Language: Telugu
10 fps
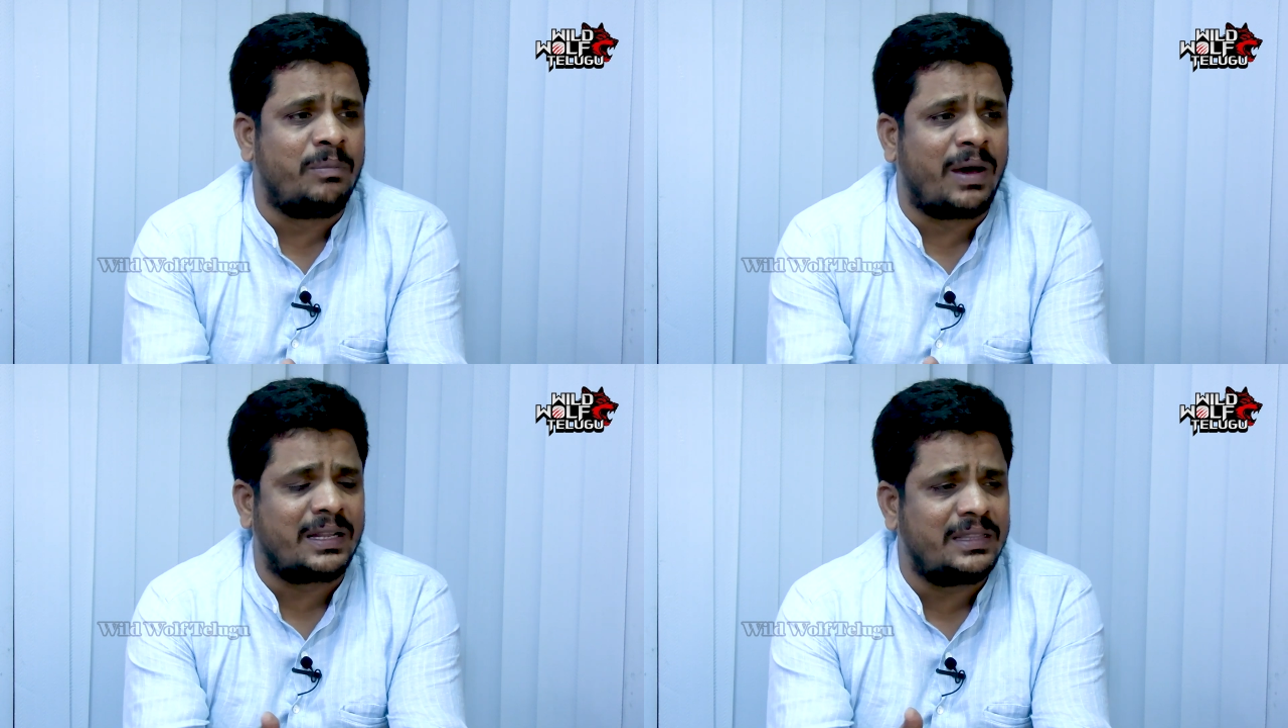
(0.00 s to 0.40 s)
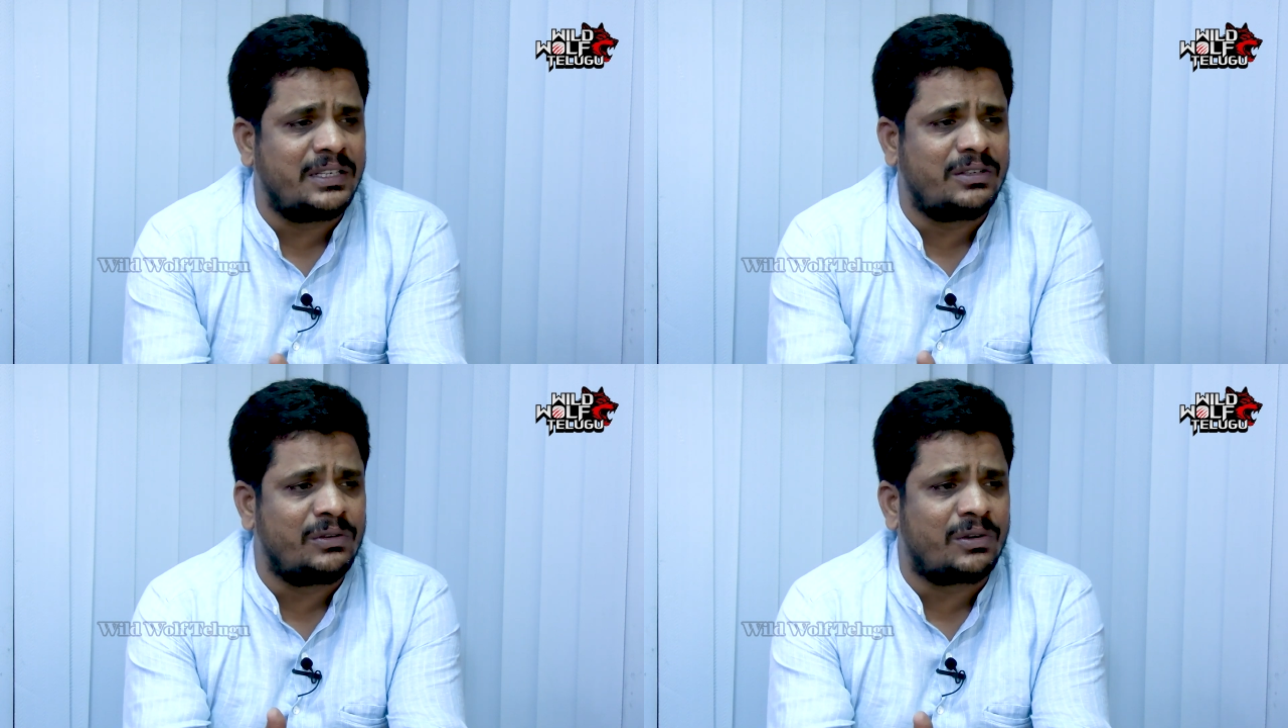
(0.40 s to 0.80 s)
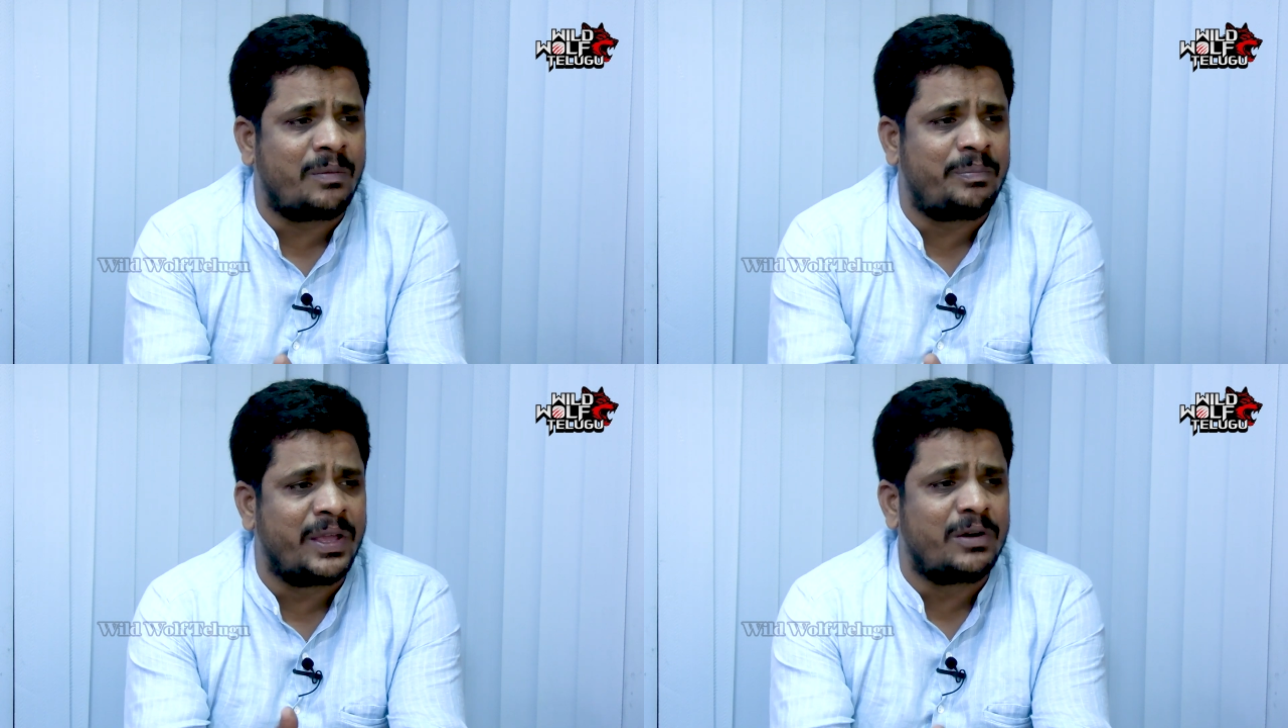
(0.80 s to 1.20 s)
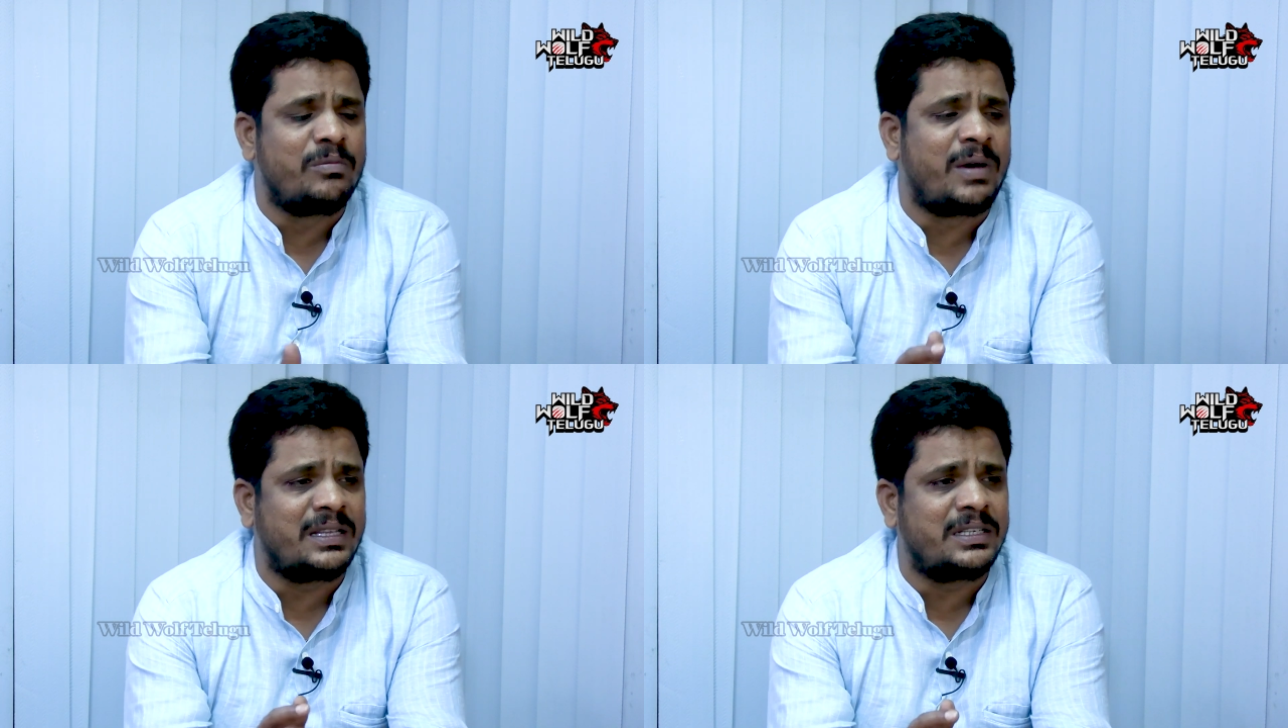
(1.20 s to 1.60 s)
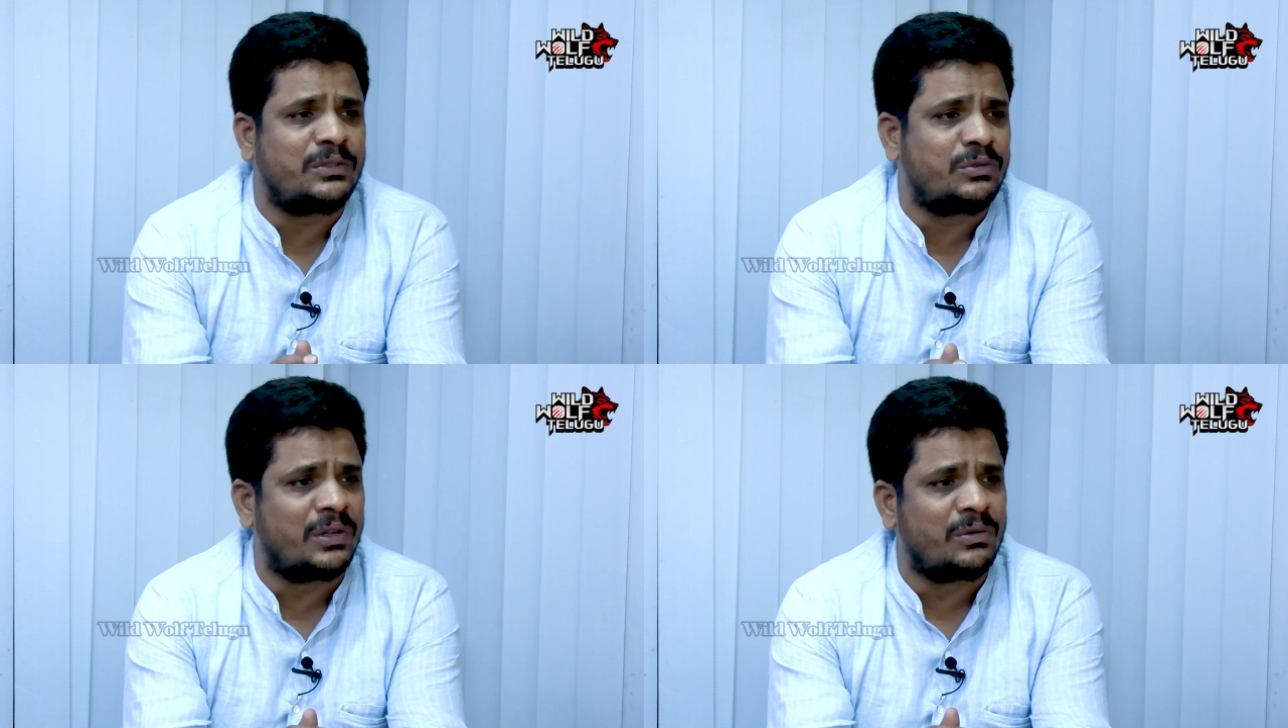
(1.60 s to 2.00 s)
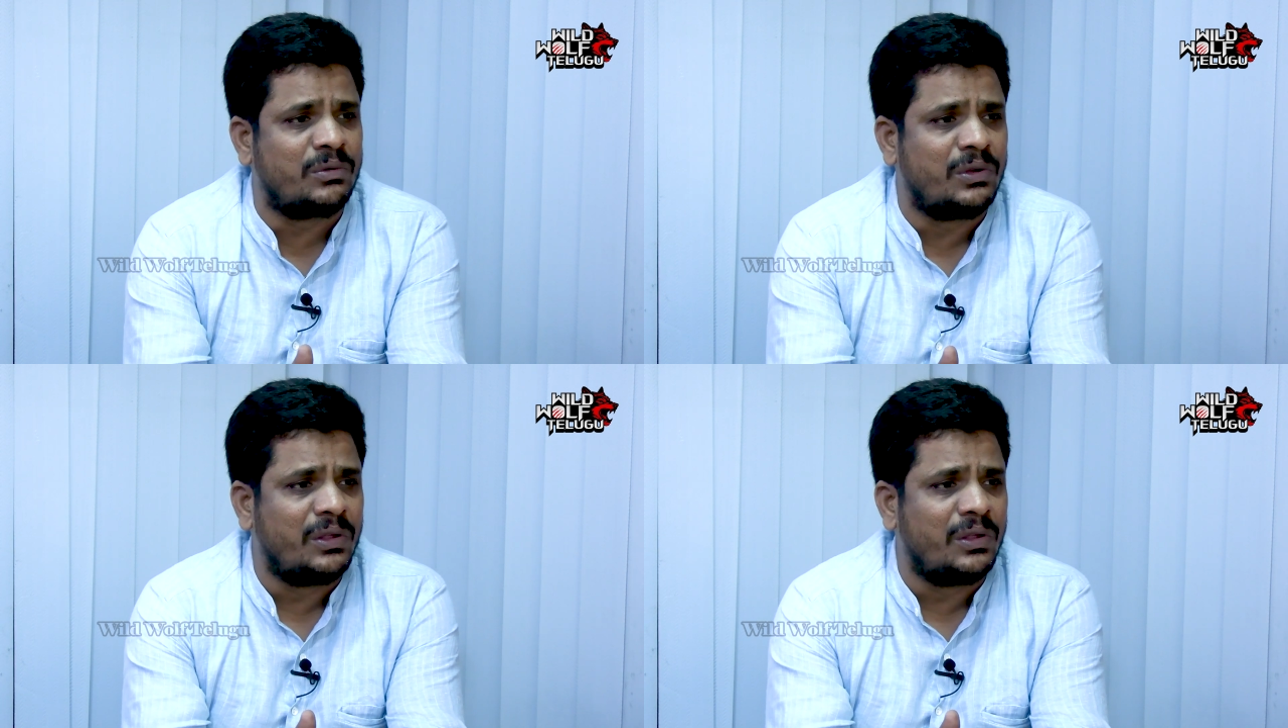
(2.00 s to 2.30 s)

భారతదేశం యొక్క పేరును మార్చేస్తున్నారు